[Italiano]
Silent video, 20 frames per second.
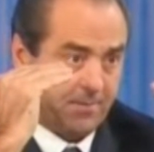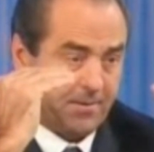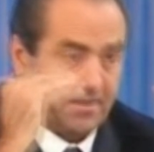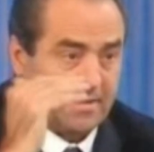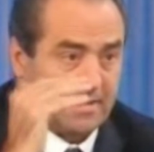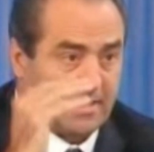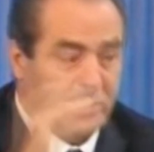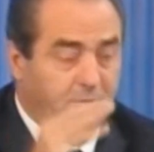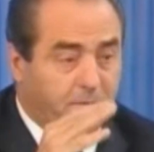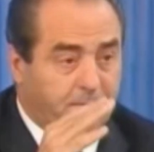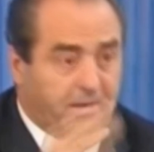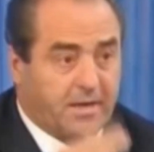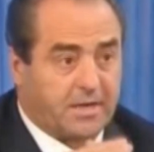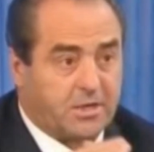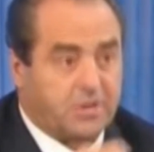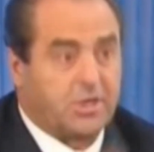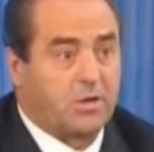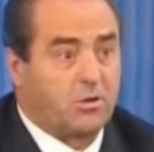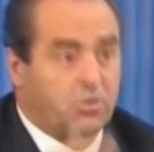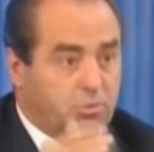me la prendevo
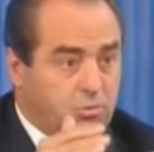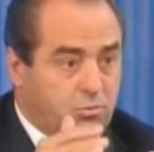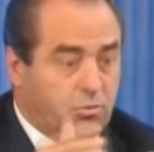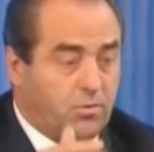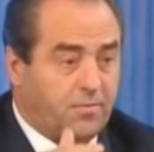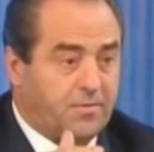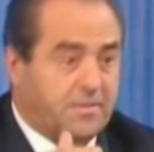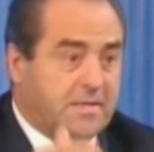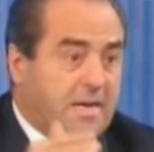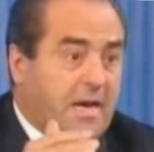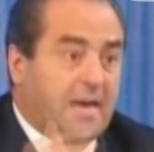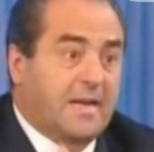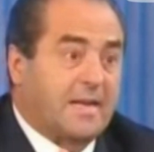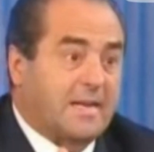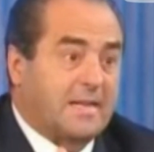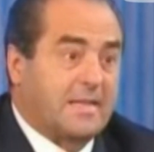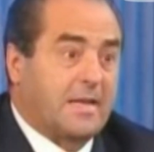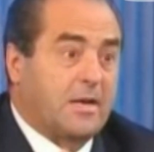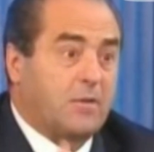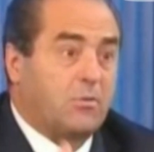perché c'era lo scudo
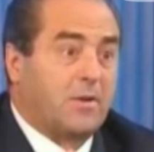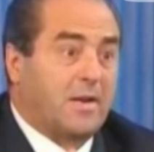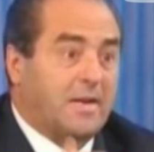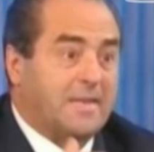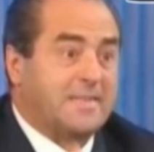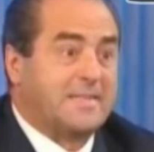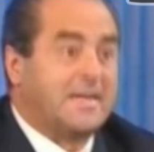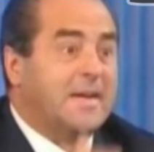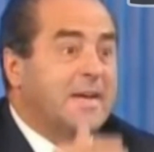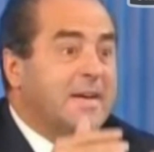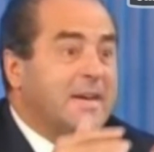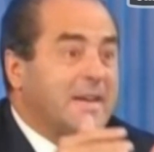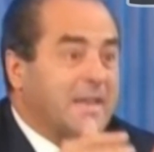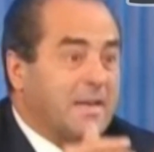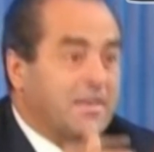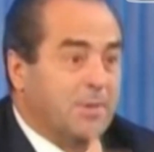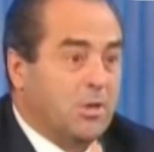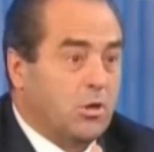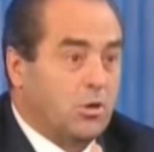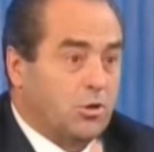fiscale che ritengo una legge
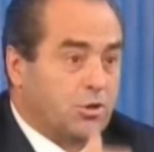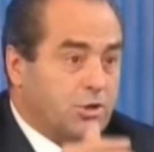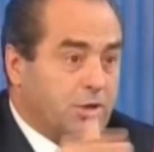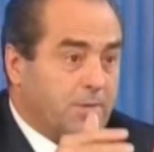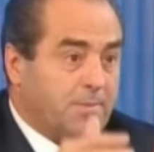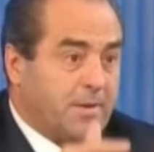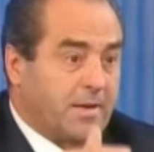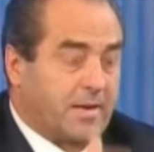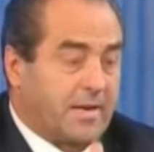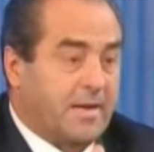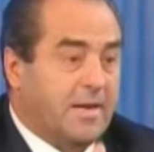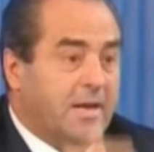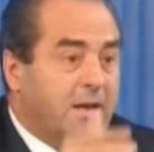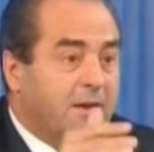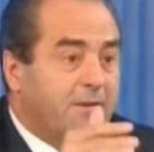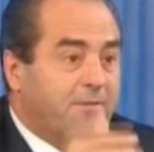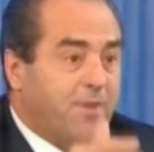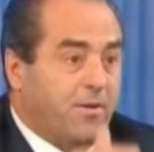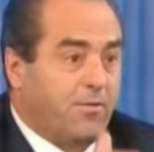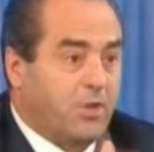criminogena perché
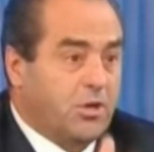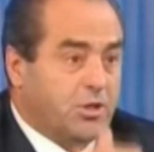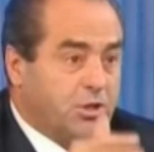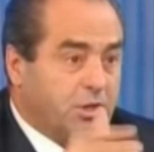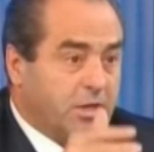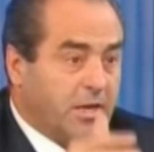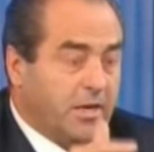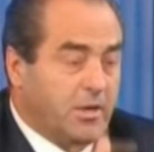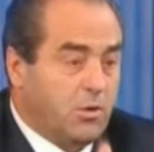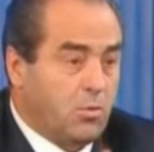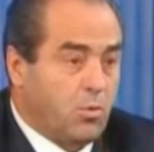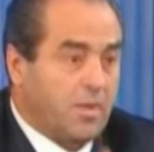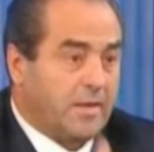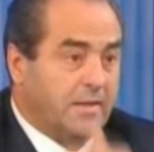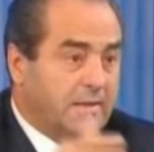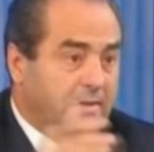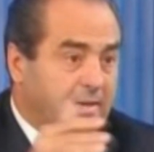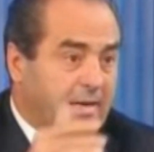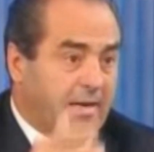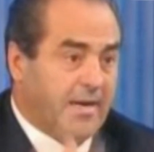favorisce i
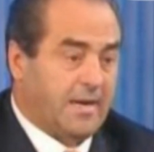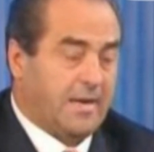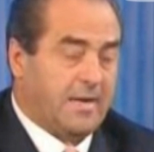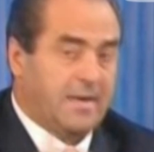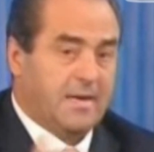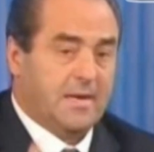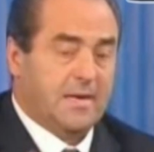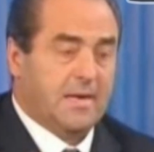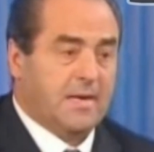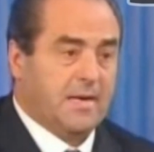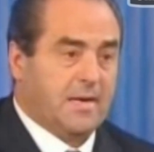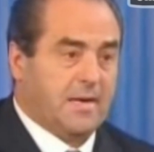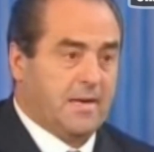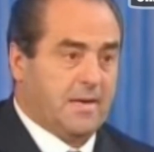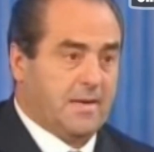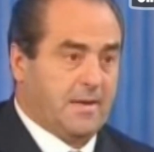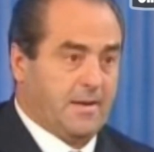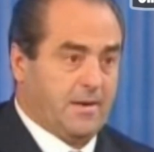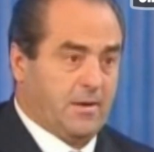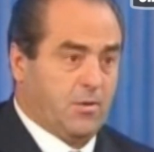delinquenti e
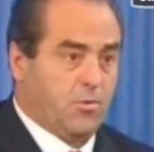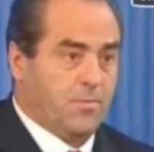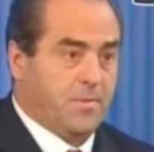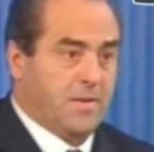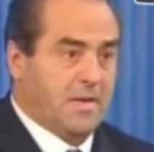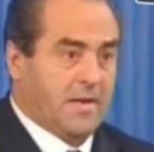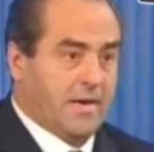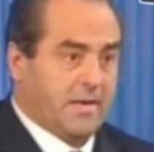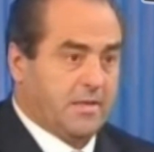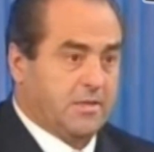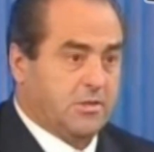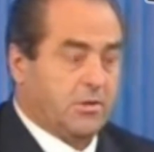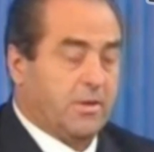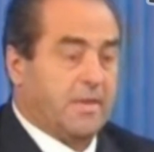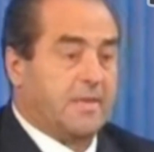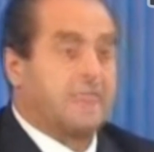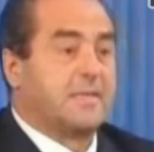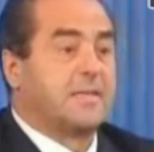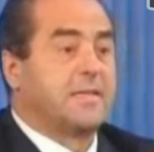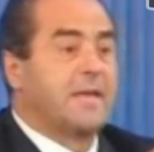eh, umilia i
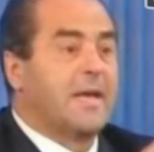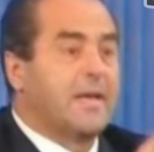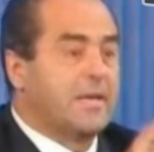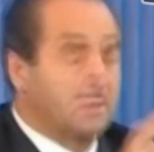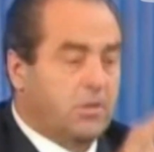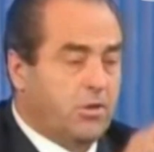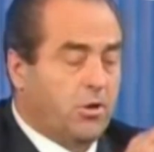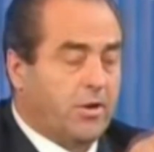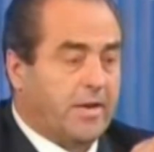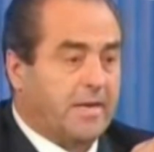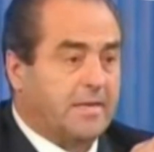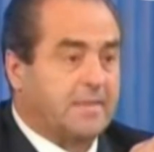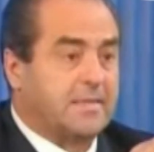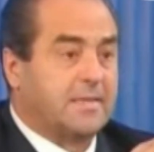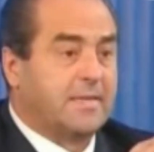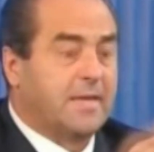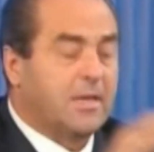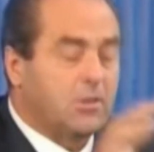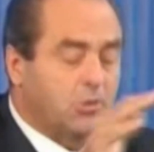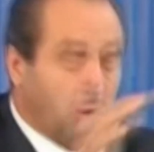disonesti. De, gli
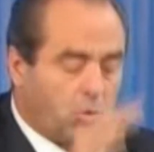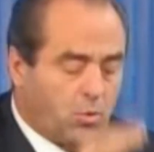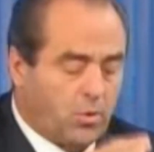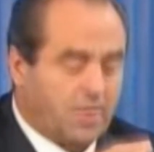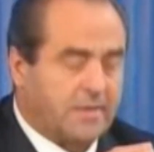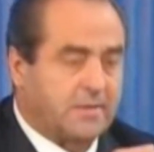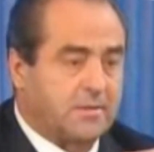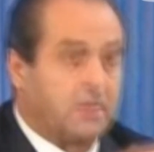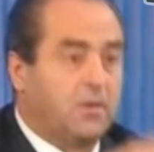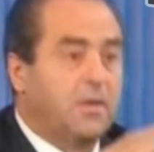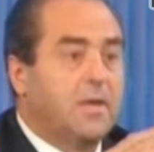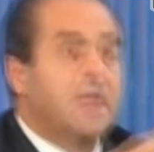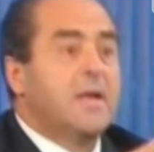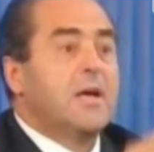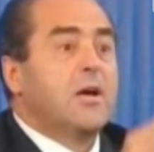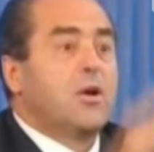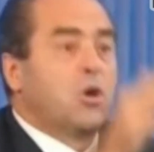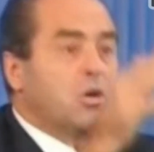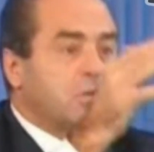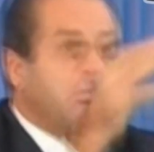onesti. Detto Fermiamoci questo, un
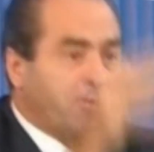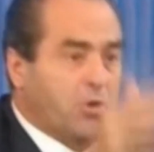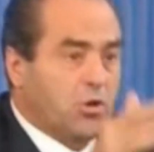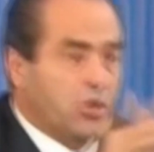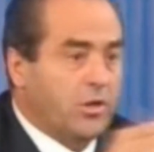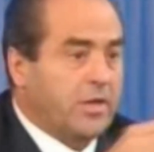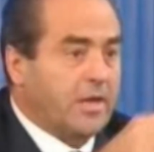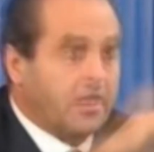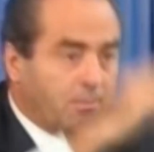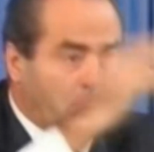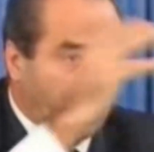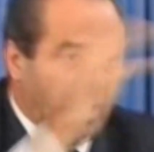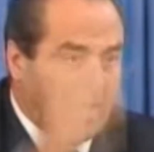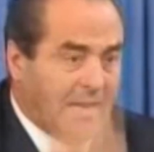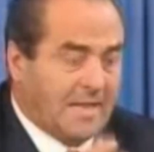attimo di Cosa Pietro. voglio dire?